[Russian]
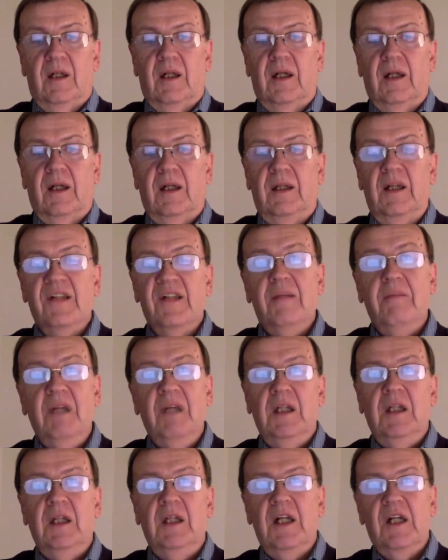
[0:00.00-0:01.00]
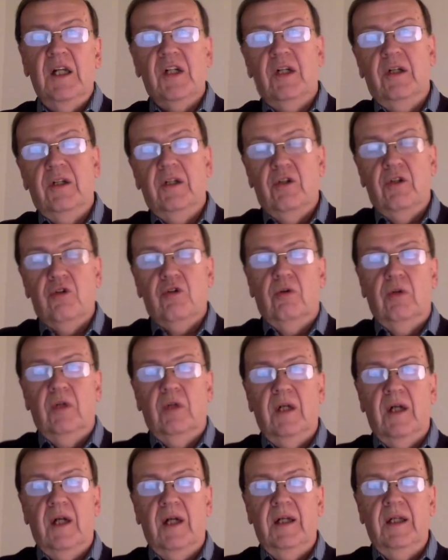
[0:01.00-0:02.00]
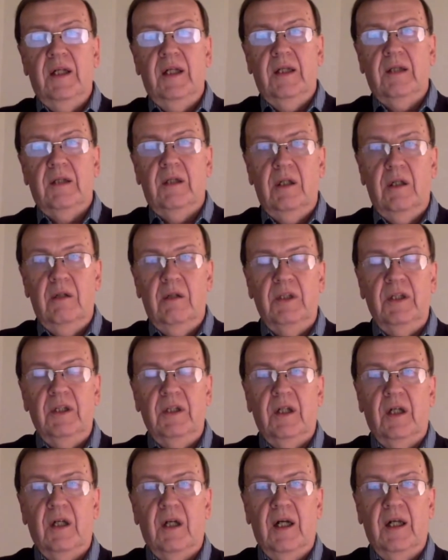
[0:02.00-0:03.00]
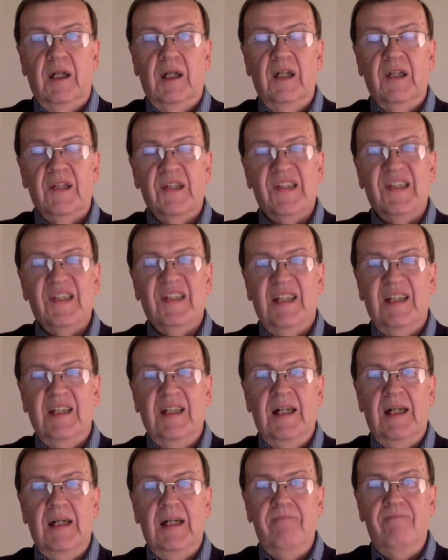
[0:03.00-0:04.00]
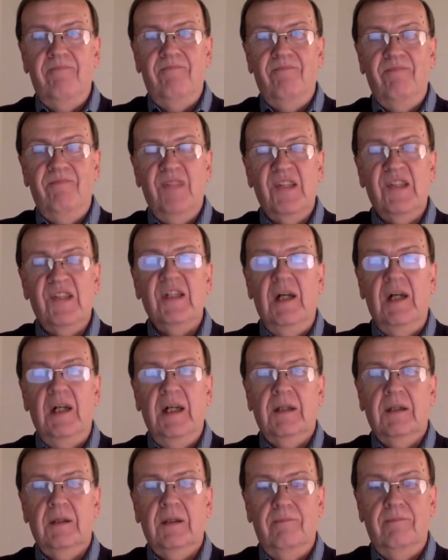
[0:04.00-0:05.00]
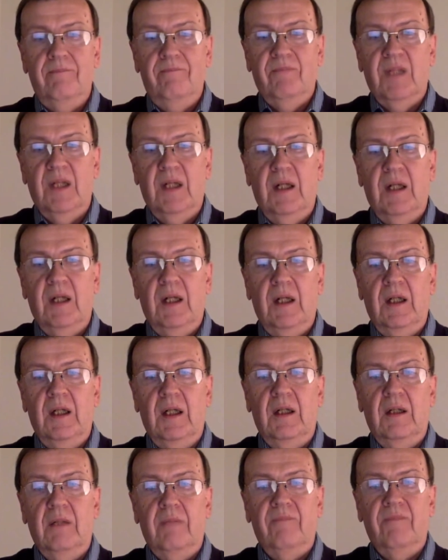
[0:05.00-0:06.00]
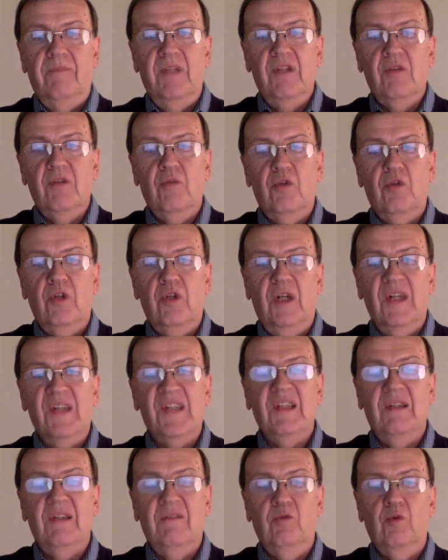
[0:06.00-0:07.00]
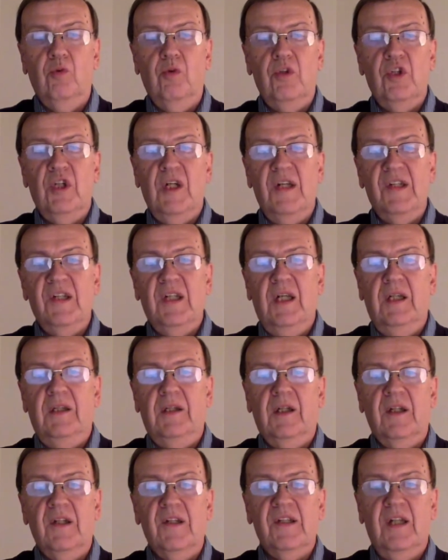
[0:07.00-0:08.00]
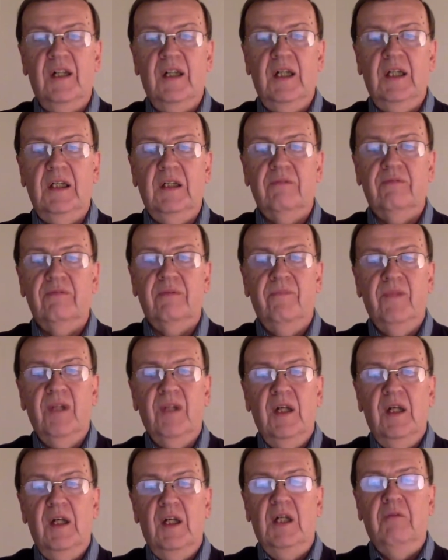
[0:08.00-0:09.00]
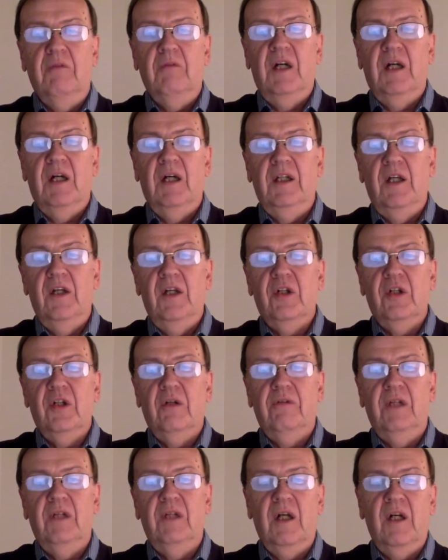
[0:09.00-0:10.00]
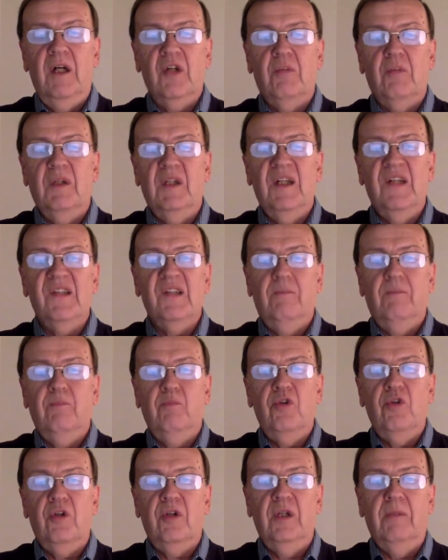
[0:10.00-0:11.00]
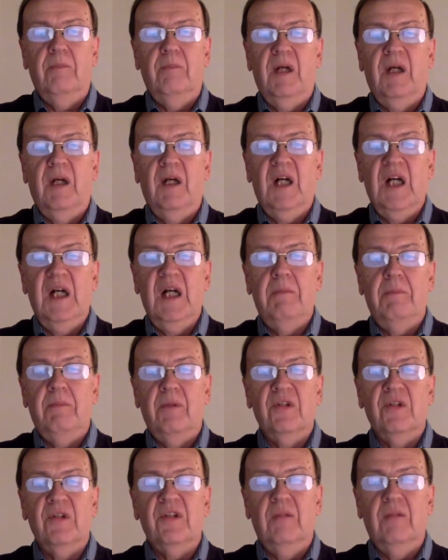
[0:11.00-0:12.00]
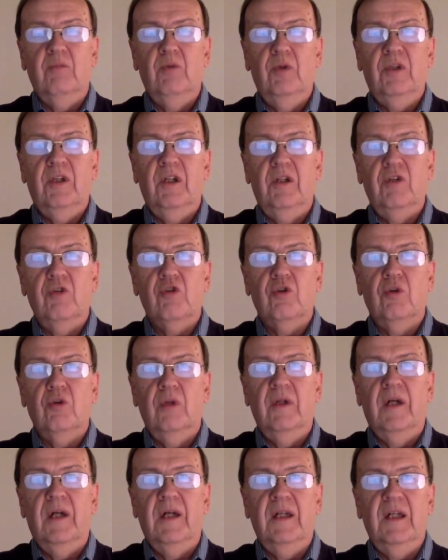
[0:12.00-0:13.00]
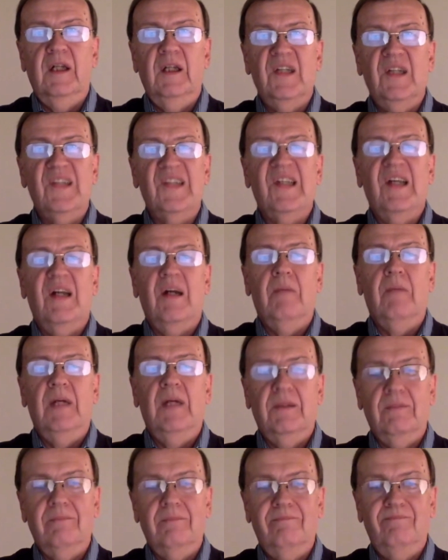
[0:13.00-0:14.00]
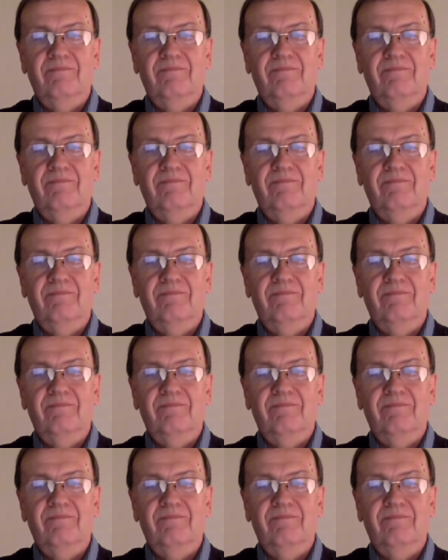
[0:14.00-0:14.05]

Э, для замены наших тяжелых ракет, вот этих ракет «Сатана», «Стилет», Э, несущих основную часть ядерных зарядов и выходящих в тираж, была запущена программа по разработке тяжелой ракеты «Сармат».